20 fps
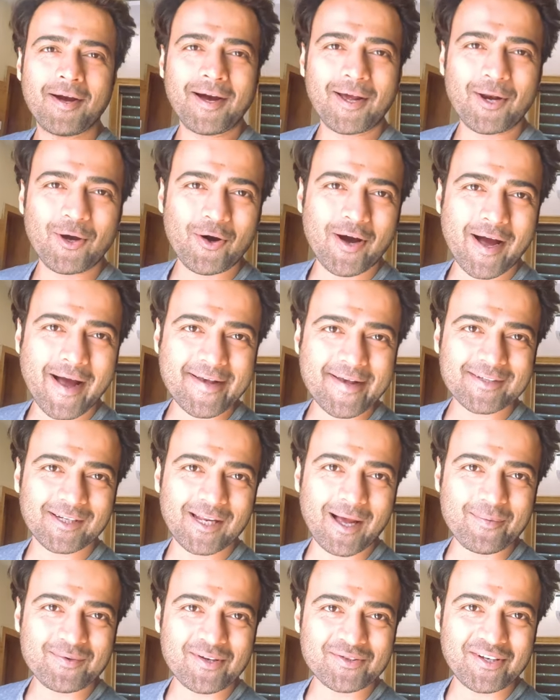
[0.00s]
हेलो हाय
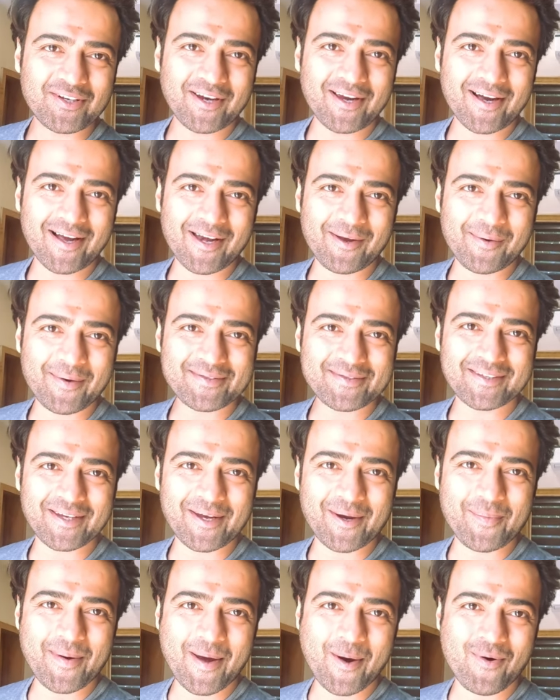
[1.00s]
सलाम सत
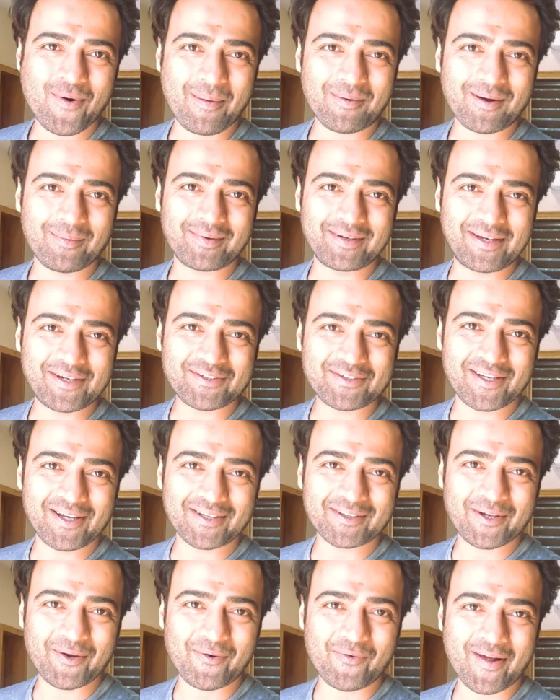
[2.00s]
नमस्ते मैं हूं आपका मनीष
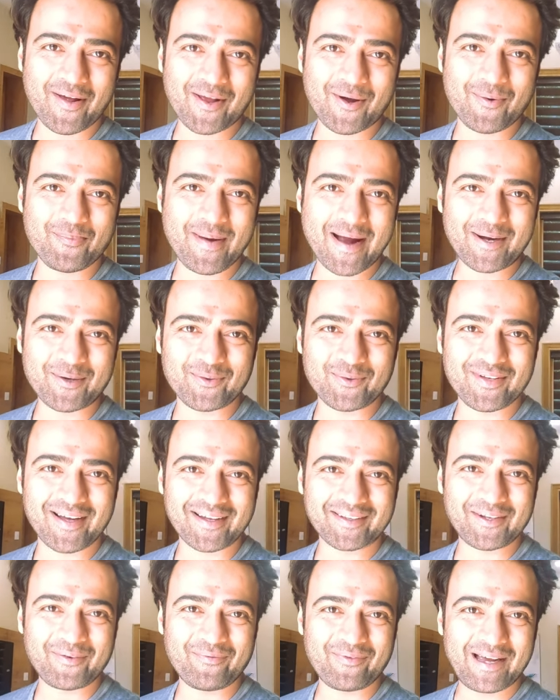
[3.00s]
नागदेव वेलकम बैक टू
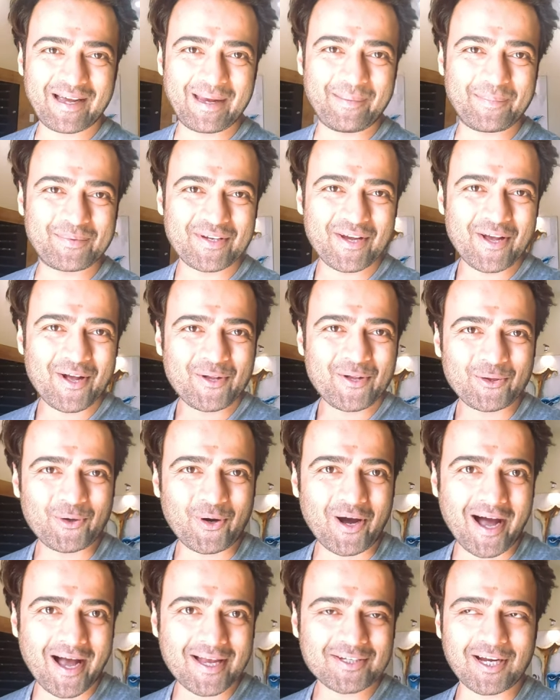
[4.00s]
नागदेव वाइब्स तो
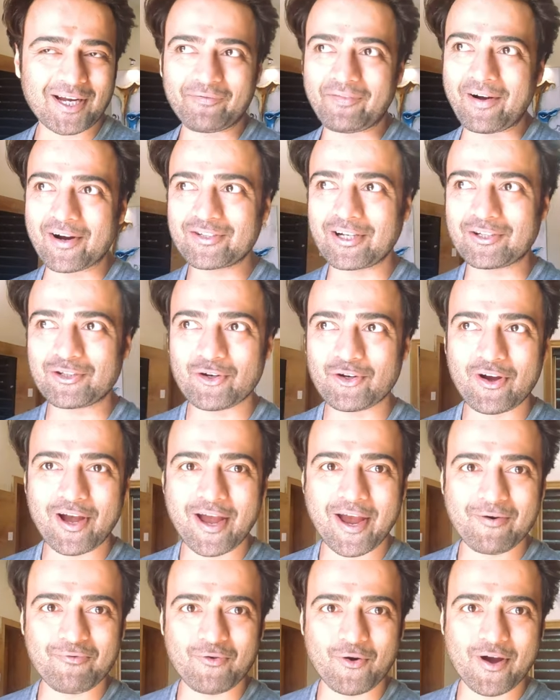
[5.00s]
आज का फंक्शन जो
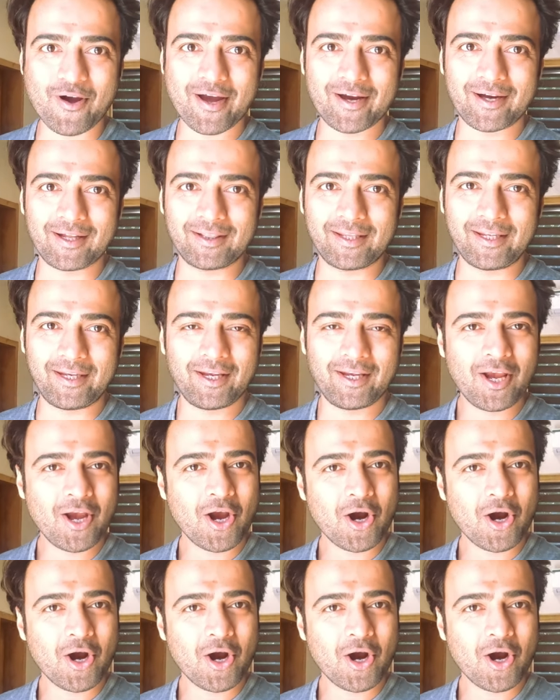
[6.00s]
है वो है हल्दी